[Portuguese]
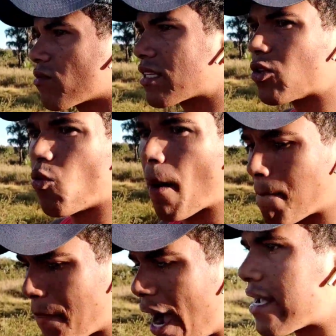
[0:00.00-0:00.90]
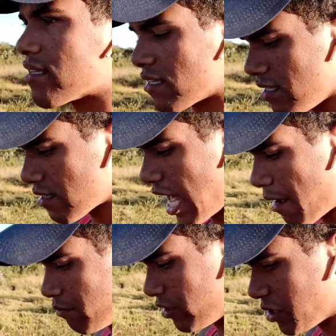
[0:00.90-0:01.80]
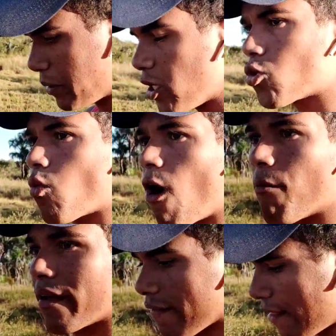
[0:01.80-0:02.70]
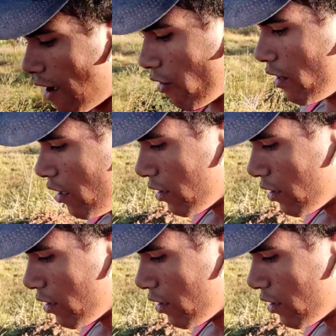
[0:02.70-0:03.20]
tanto uma paz, assim, sabe? Espiritual, mental.